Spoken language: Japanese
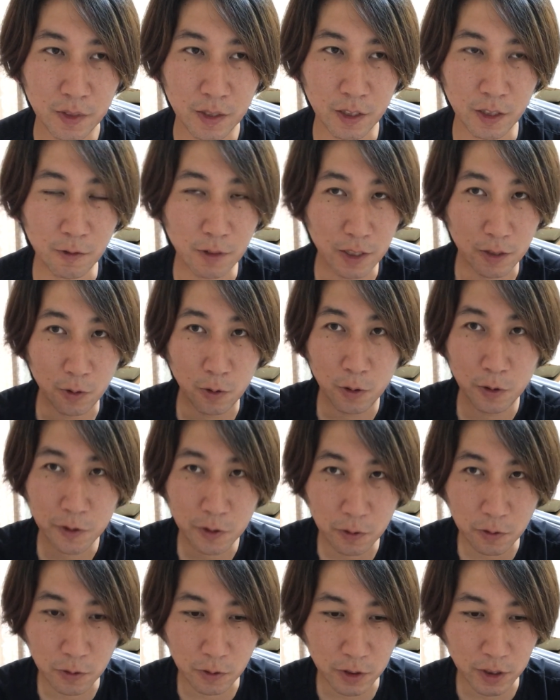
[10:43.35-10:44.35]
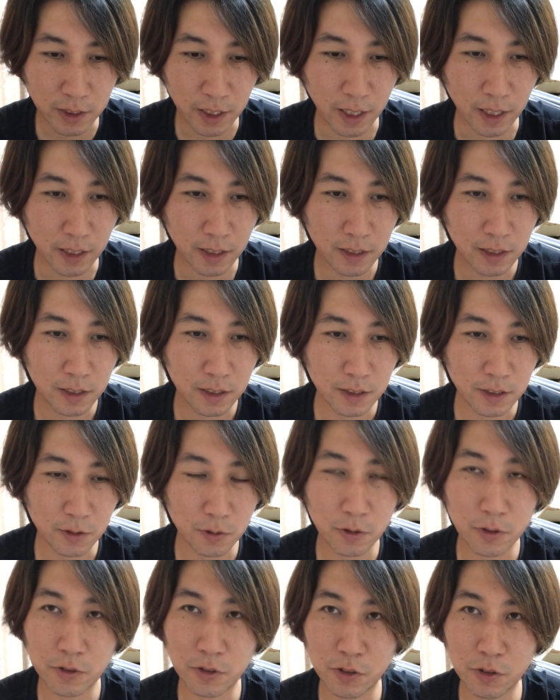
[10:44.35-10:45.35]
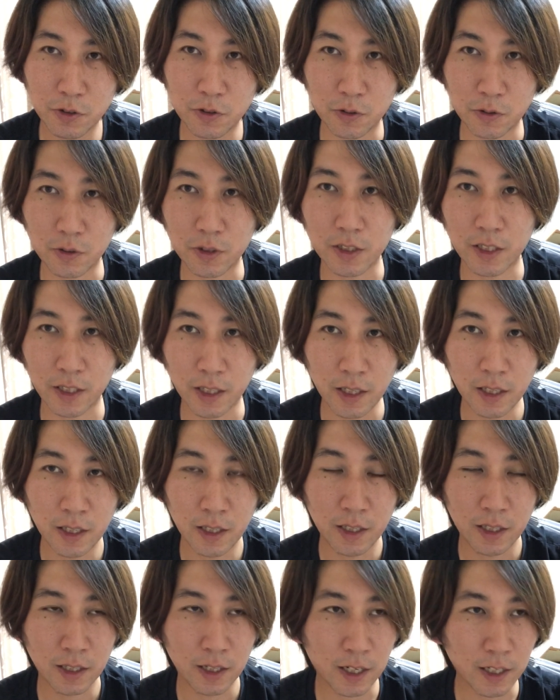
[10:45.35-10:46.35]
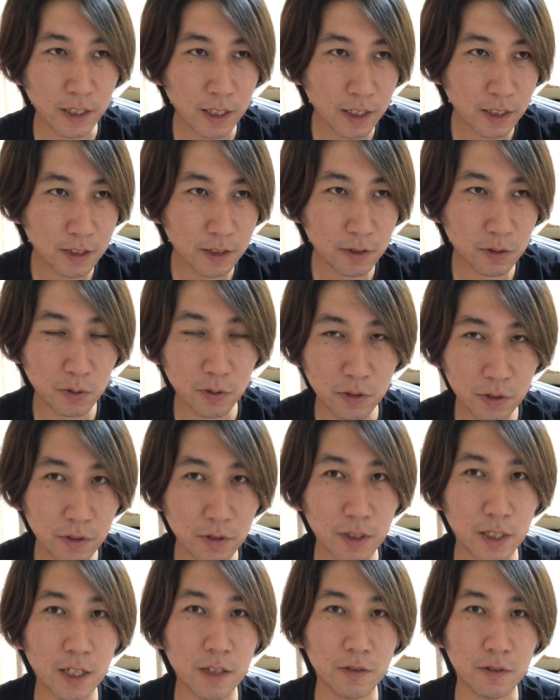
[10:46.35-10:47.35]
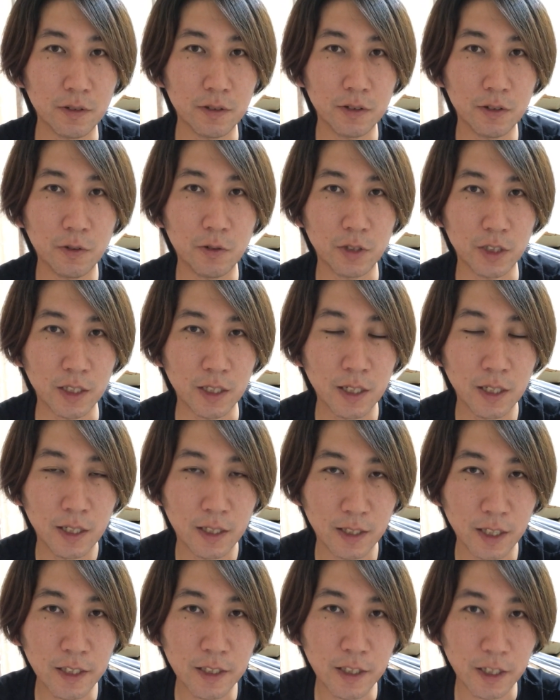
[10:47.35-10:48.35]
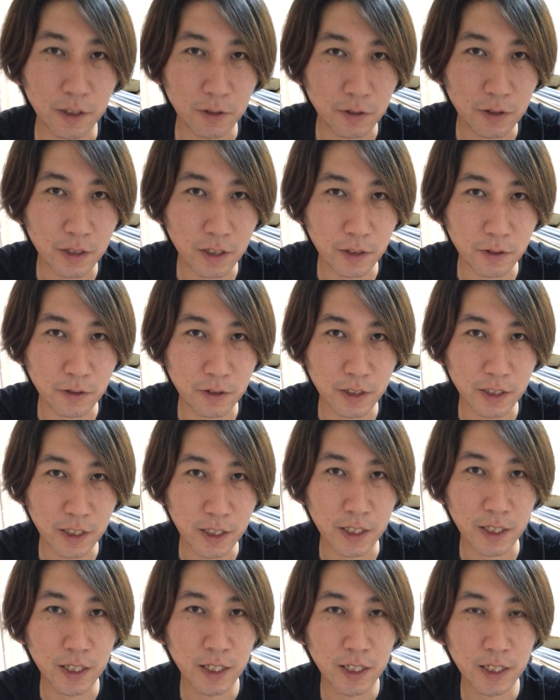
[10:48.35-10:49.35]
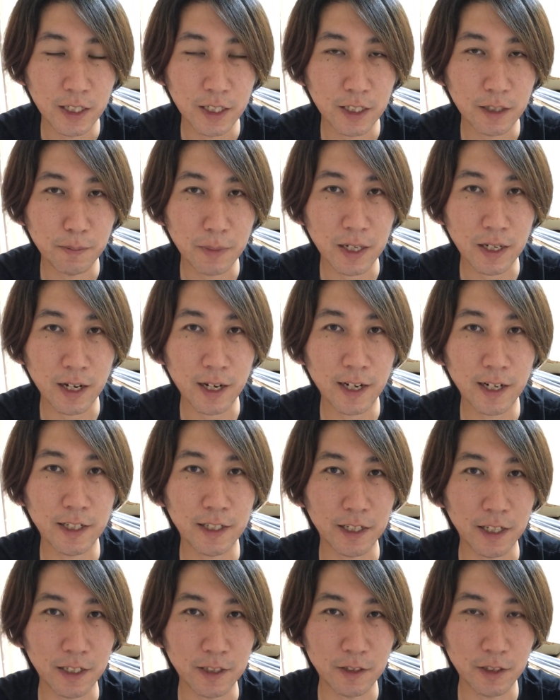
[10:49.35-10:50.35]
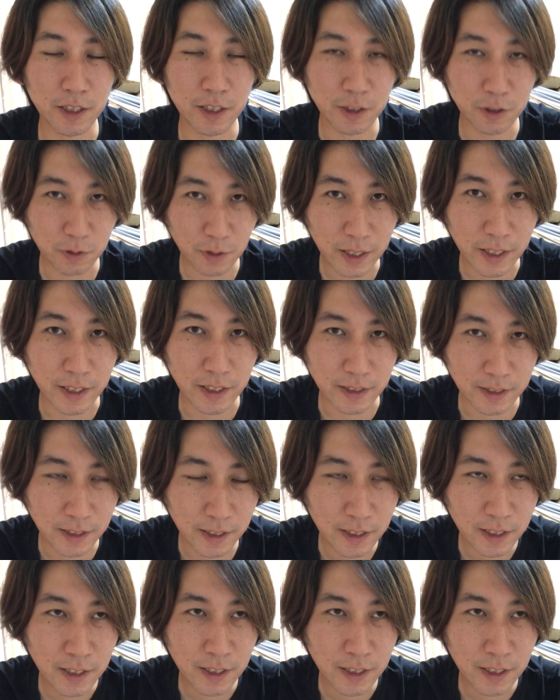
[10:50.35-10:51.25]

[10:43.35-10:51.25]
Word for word: いわゆる法則としてそういう順序としてね必ずそういうふうになるようになっているっていうふうに、えー、まあ、書かれているわけですね